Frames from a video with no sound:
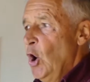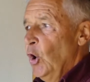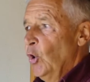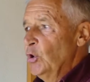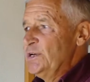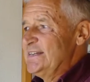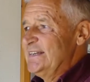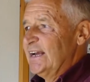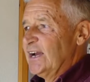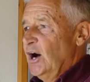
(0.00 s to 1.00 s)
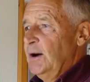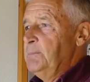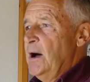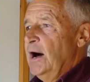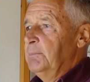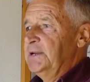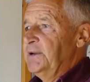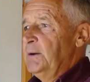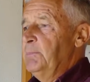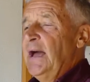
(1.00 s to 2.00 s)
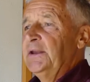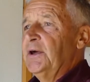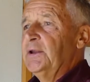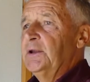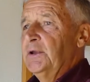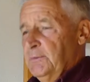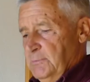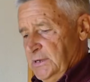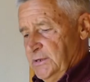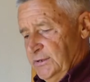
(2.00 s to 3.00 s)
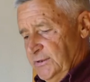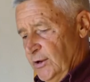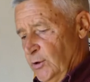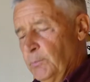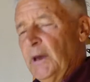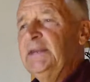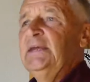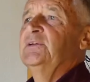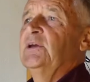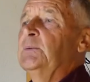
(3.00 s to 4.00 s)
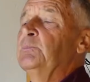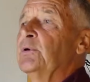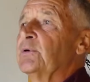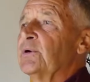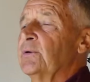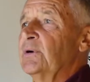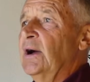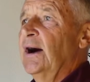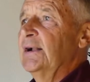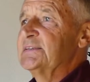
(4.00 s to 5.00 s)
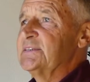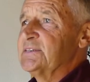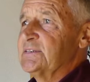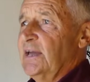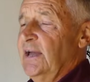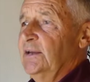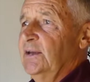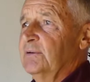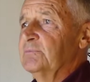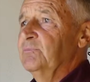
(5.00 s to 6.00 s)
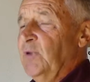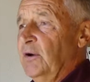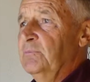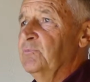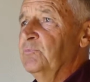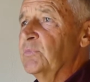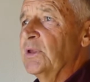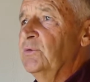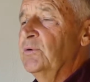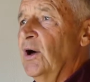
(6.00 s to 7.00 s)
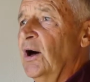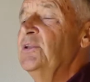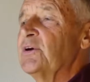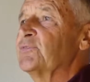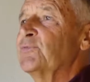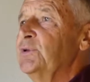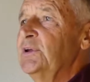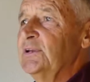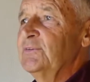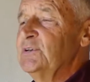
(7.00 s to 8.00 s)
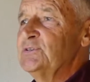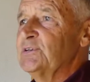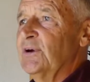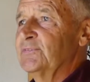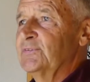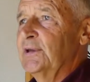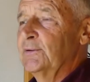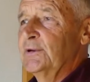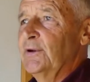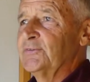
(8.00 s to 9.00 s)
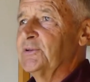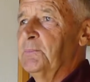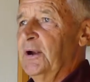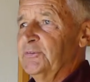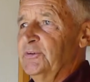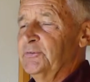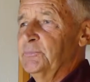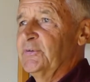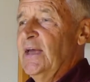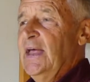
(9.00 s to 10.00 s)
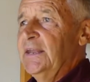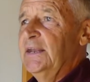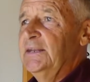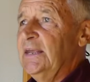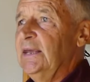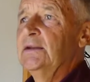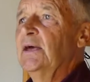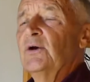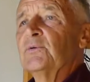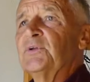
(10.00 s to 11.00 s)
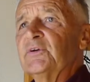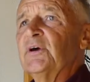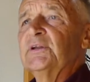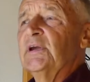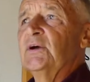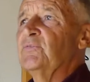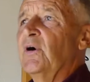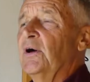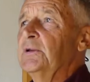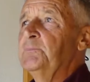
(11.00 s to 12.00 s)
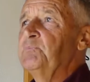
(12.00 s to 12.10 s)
Und kam aber dabei dann mit der Kybernetik in Berührung als eine ja, anders fundierte Wissenschaftstheorie als der Marxismus. Denn den, und das hatte ich erfahren,